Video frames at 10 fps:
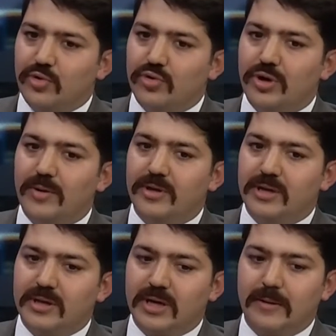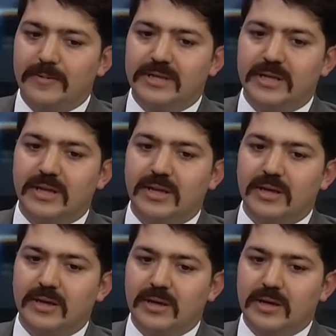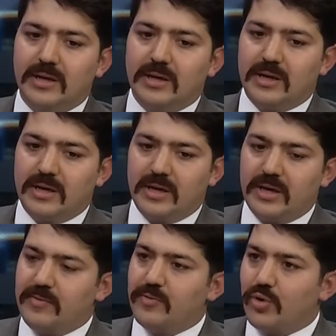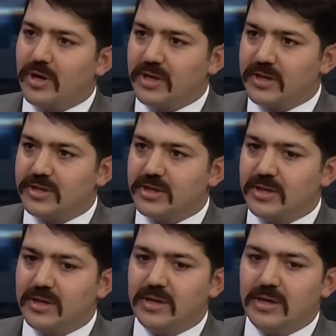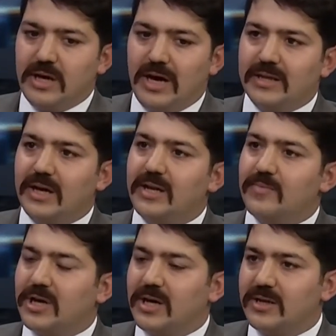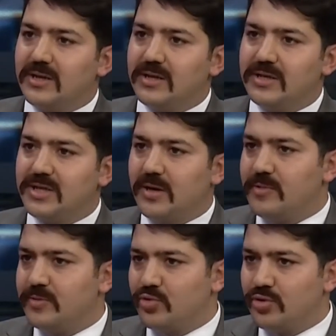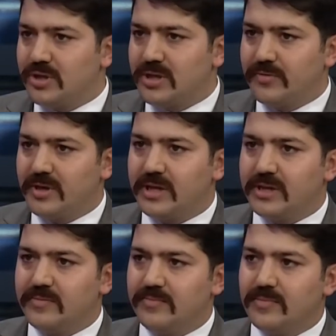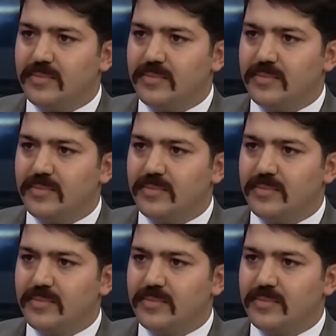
O dönemde KPSS'den de e, iyi bir puan alınca Adalet Bakanlığı'nın icra memurluğu sınavına girdim.